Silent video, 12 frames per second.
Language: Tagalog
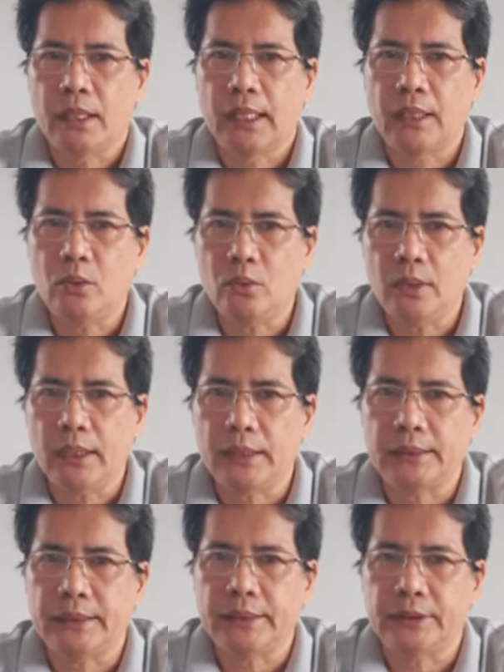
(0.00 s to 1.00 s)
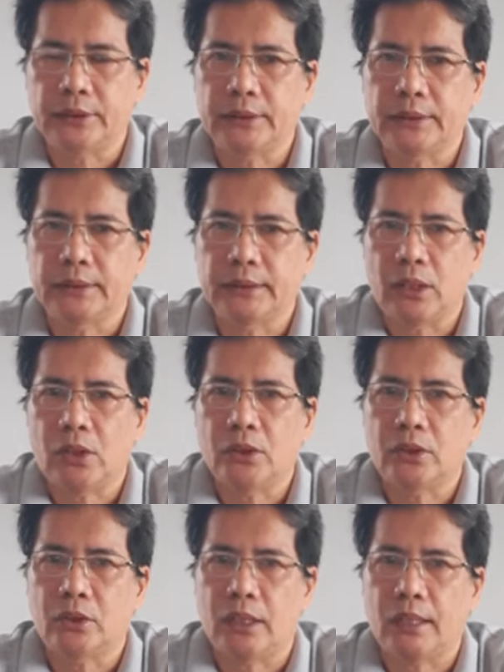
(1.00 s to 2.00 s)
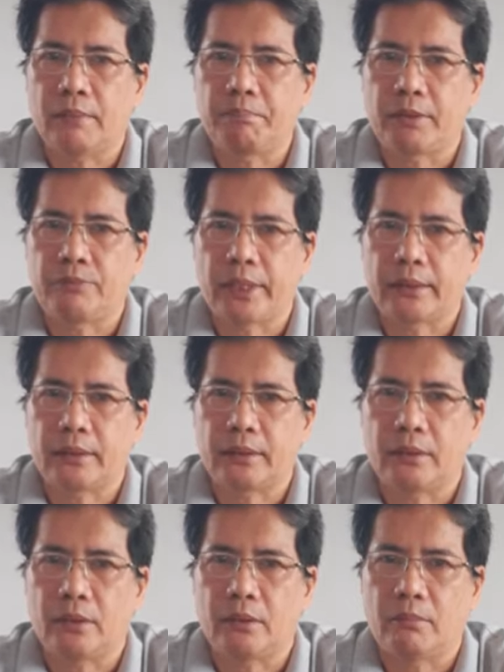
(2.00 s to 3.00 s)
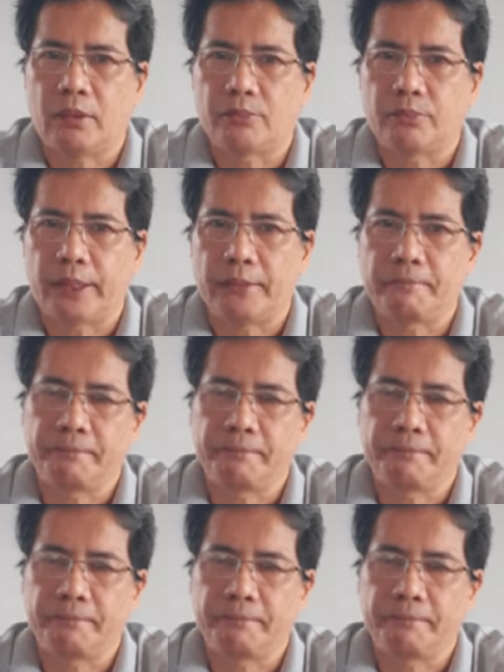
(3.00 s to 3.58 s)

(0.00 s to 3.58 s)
and look at Jesus, the author and perfecter of our faith.